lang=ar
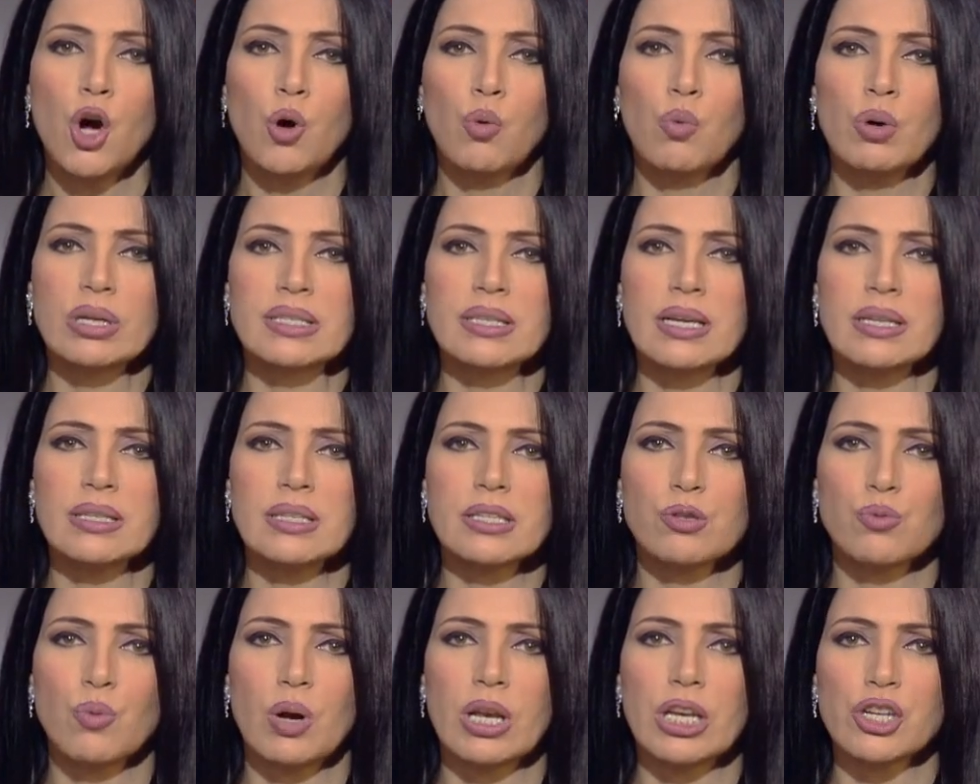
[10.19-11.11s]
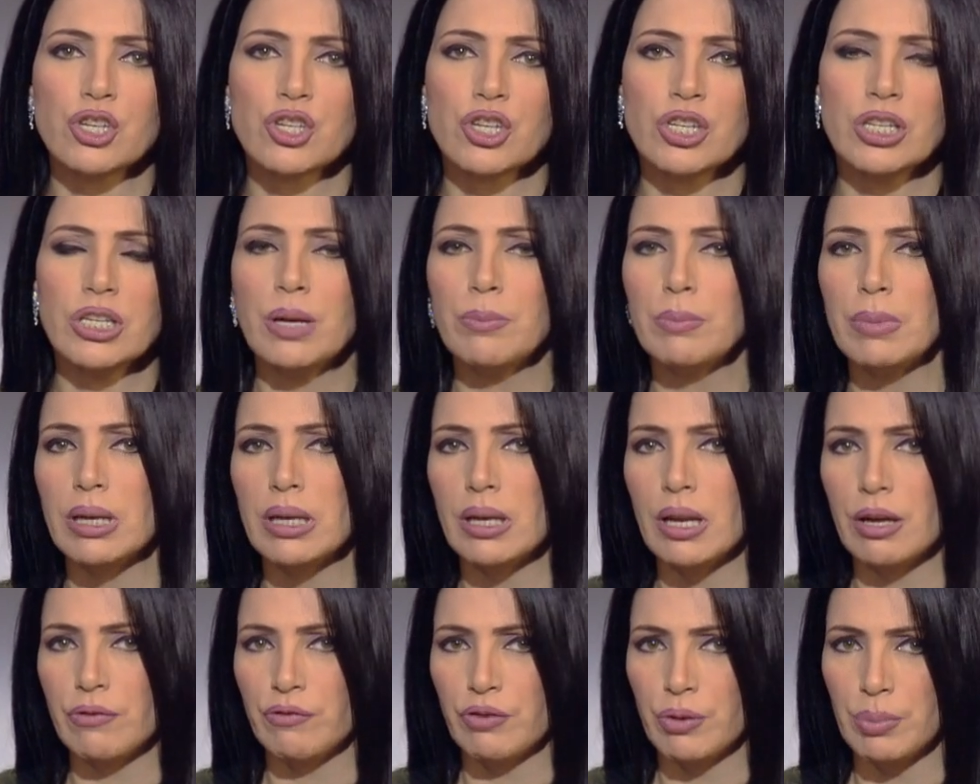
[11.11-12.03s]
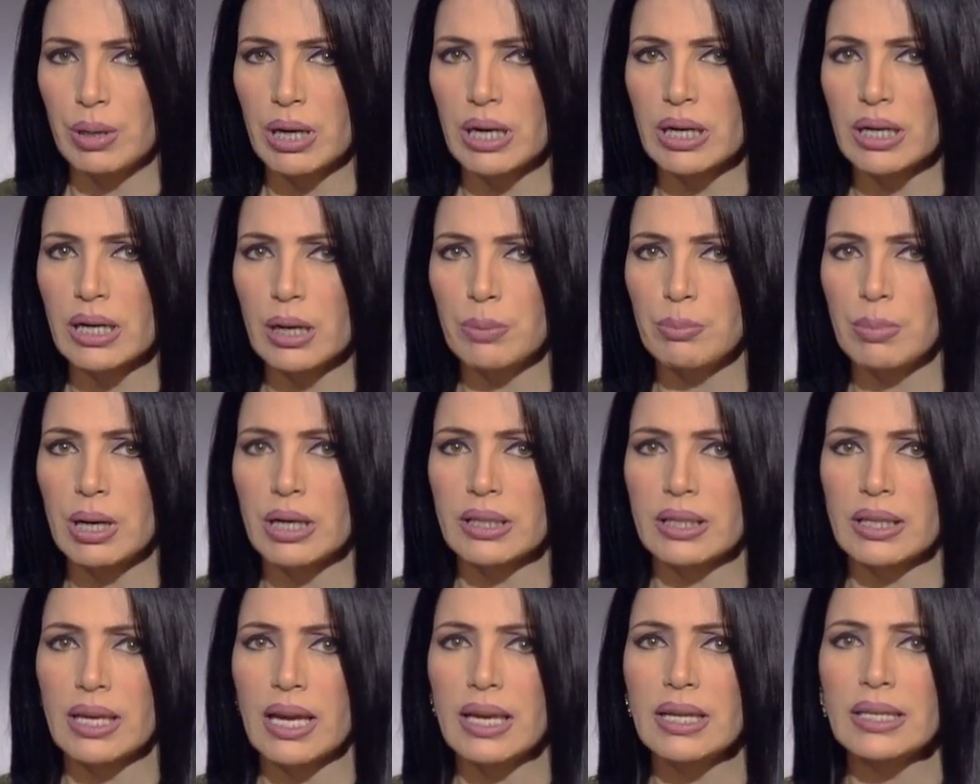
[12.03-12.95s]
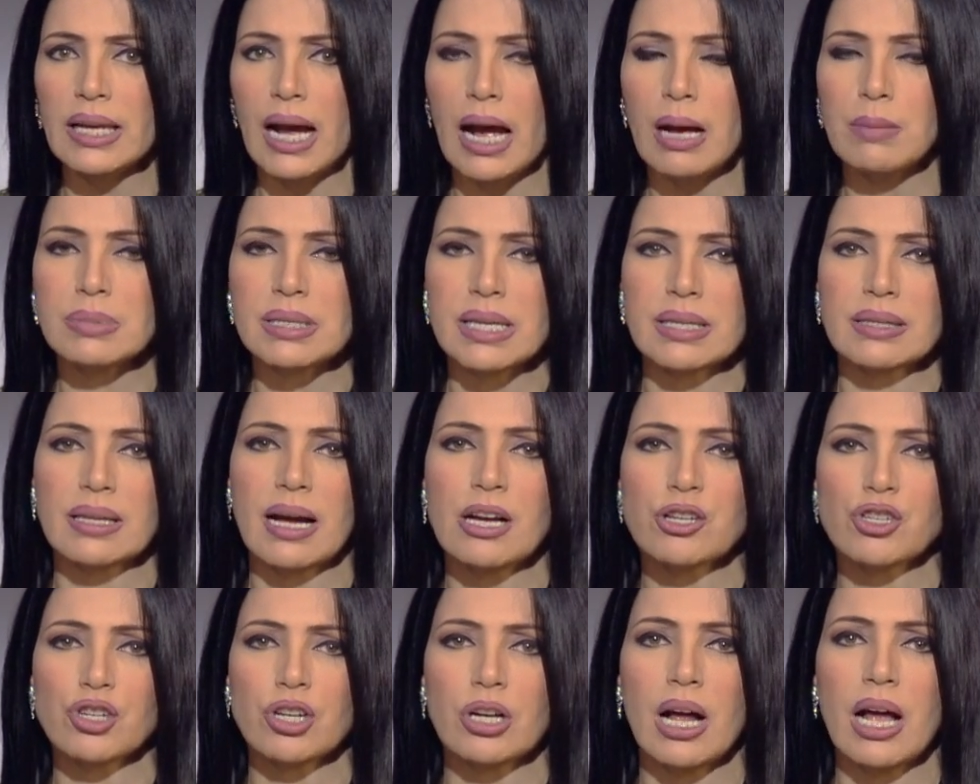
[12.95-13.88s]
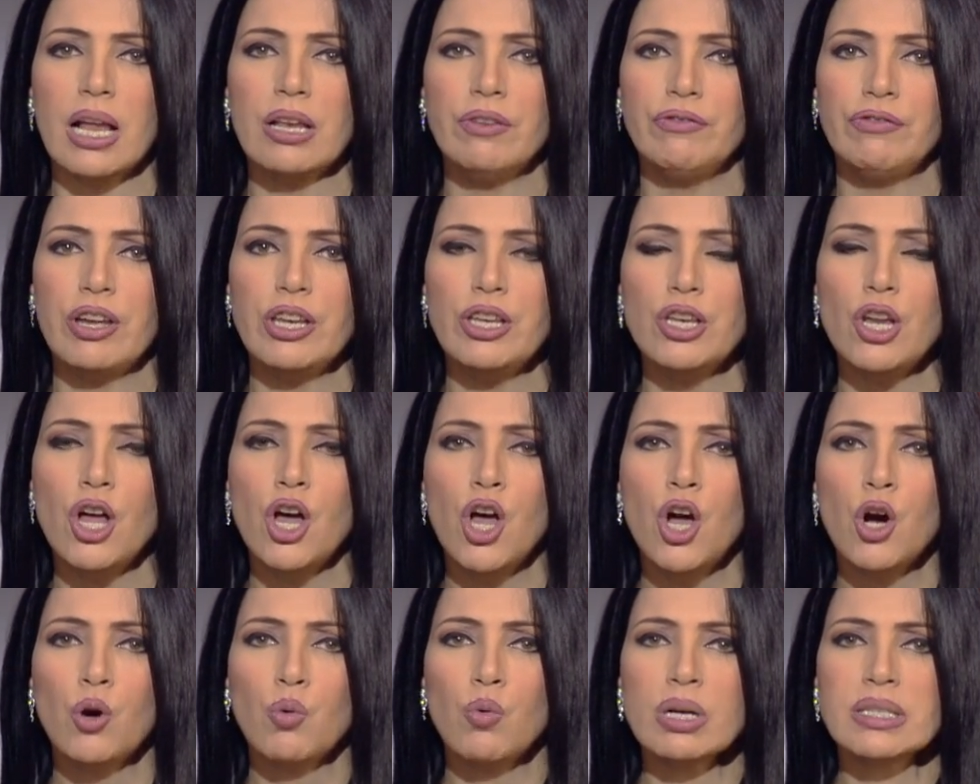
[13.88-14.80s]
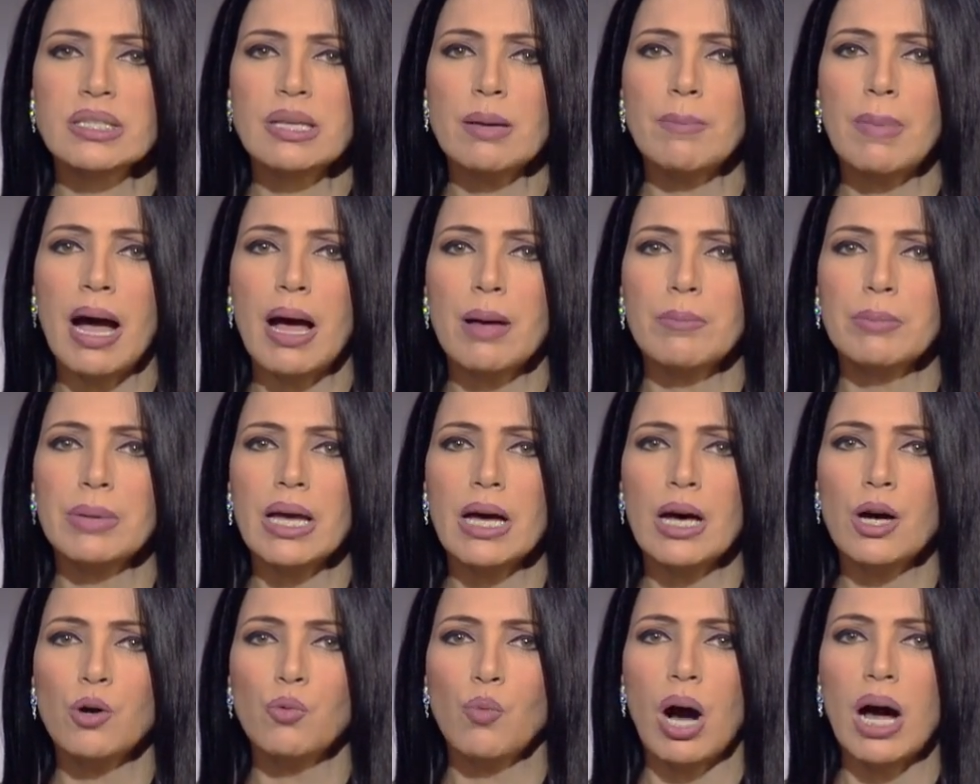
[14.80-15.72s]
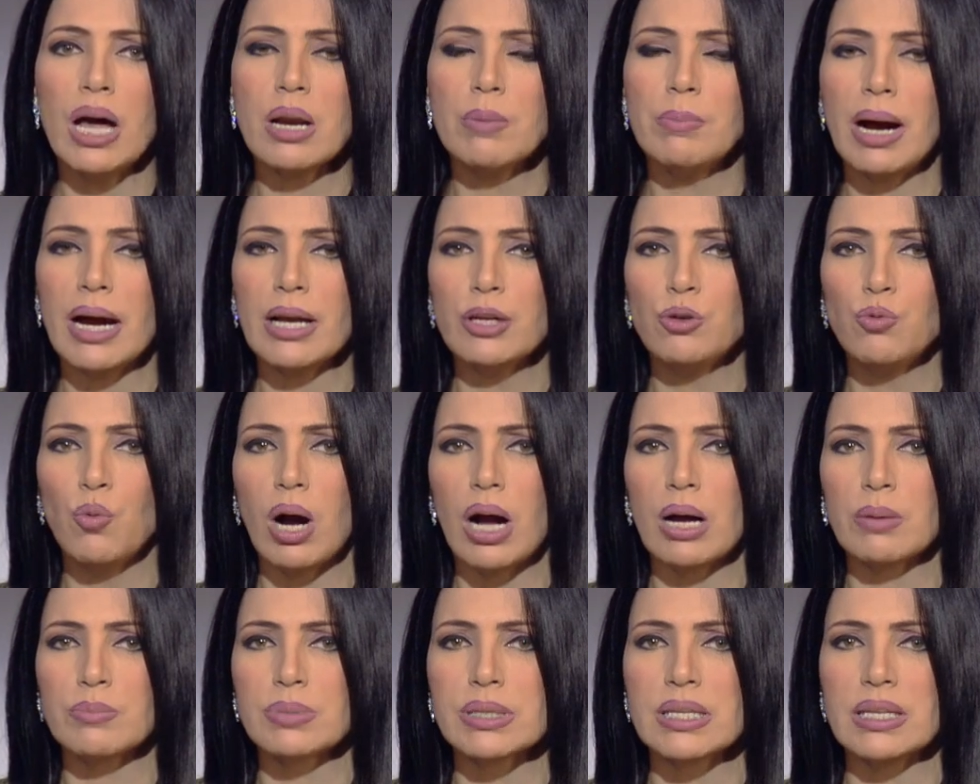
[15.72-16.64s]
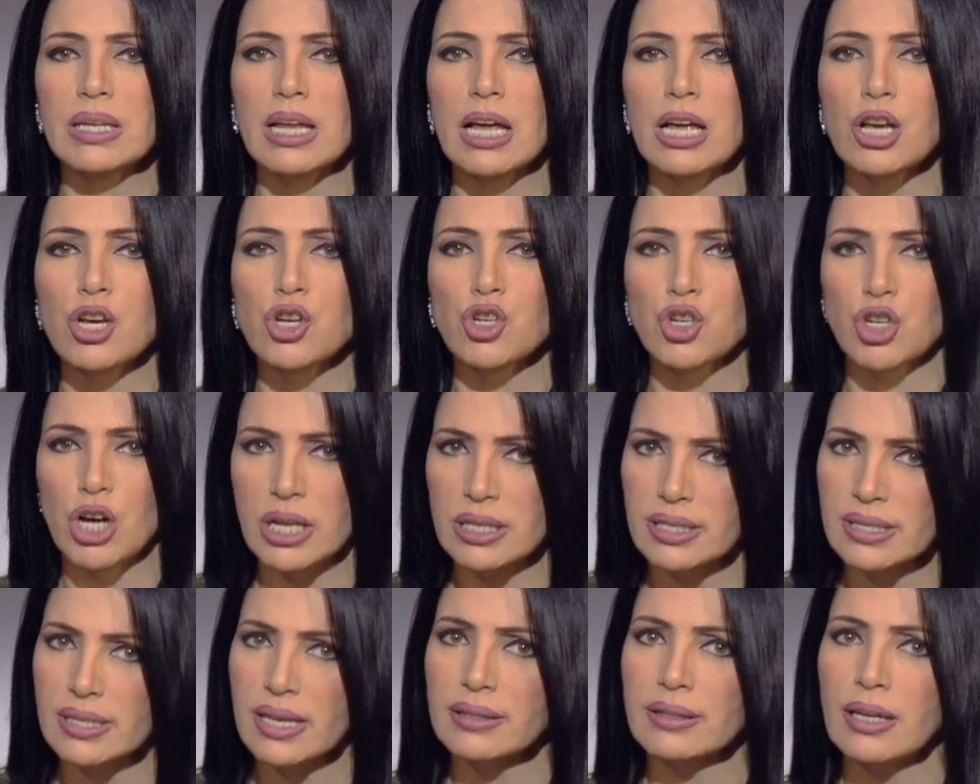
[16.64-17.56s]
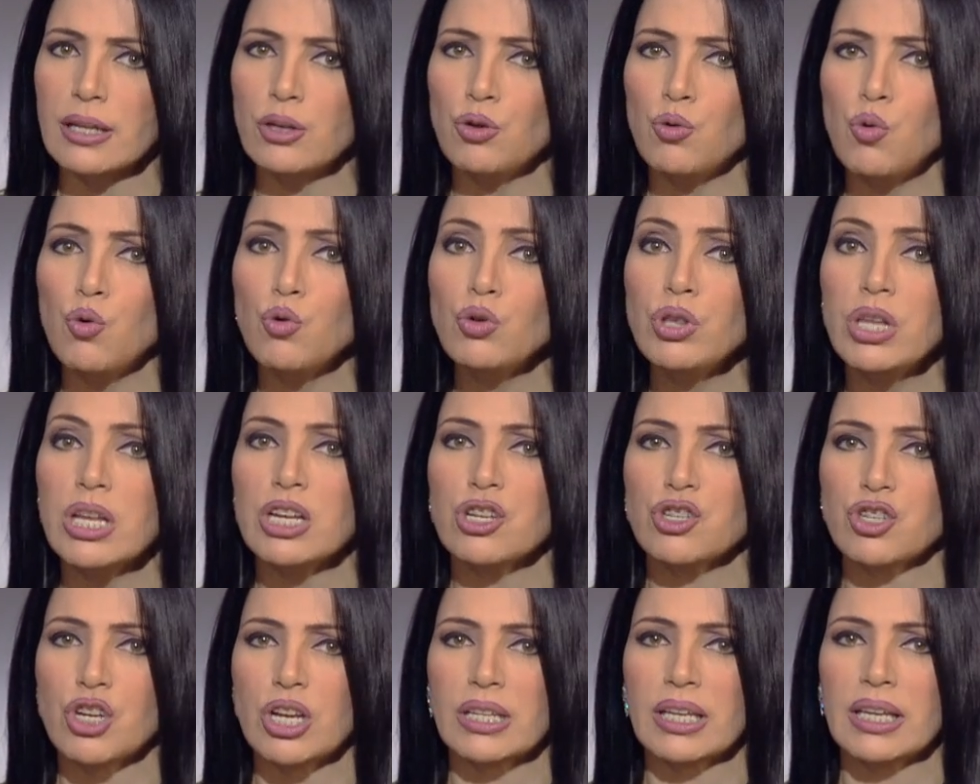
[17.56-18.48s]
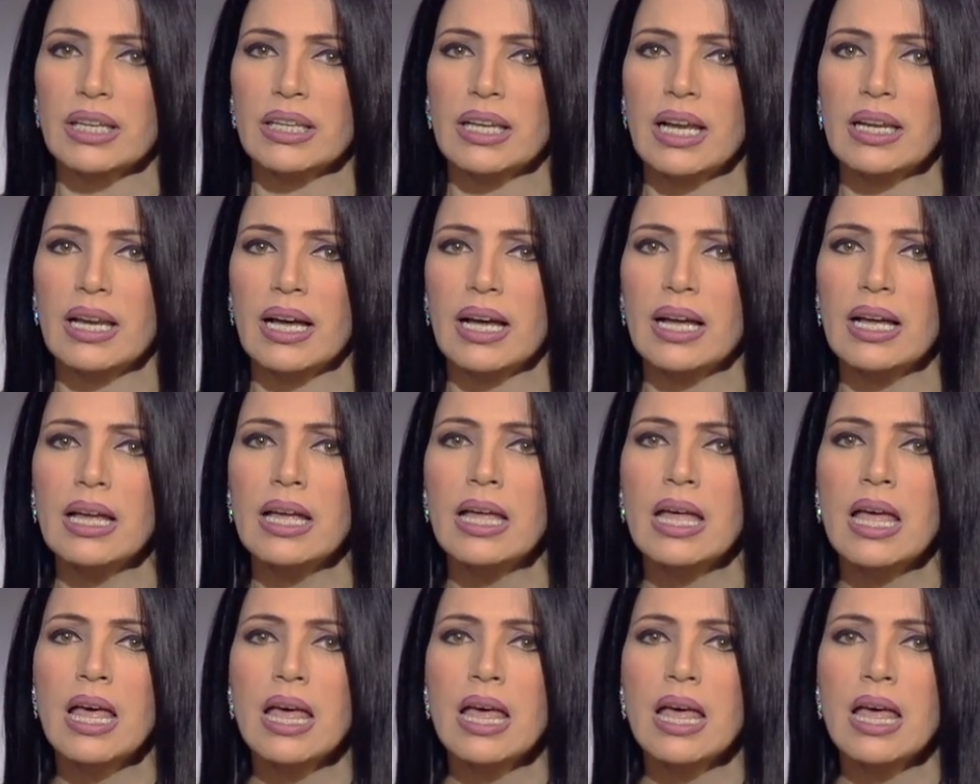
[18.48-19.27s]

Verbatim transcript: والسادس والعشرين من فبراير الماضيين 15754 جلسة أدرجت خلالها